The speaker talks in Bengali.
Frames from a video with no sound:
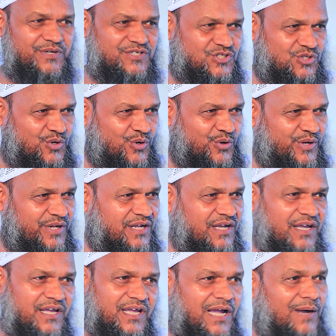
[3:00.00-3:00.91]
হবে জরুরি
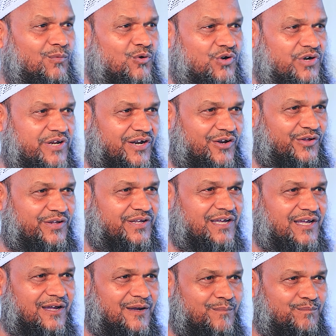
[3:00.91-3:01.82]
এমনটা নয়
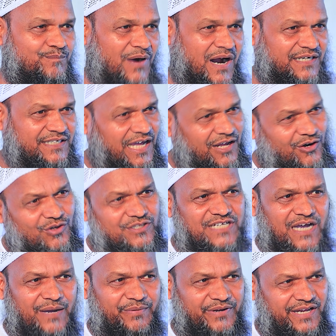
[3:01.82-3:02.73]
পাঠানো
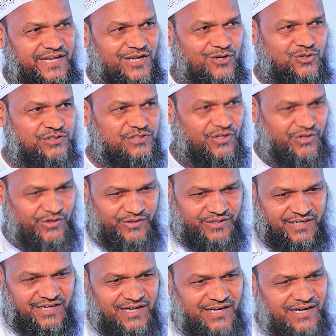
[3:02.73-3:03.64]
যাবে না এ কথা
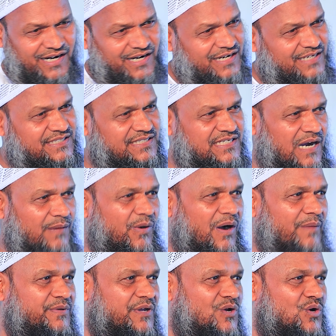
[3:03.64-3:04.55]
নয় এটা
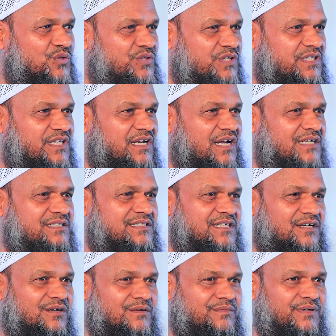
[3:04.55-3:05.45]
স্বাভাবিক গতিতে
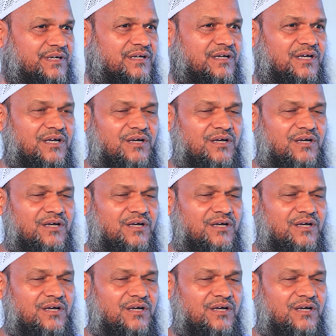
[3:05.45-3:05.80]
রাখতে হবে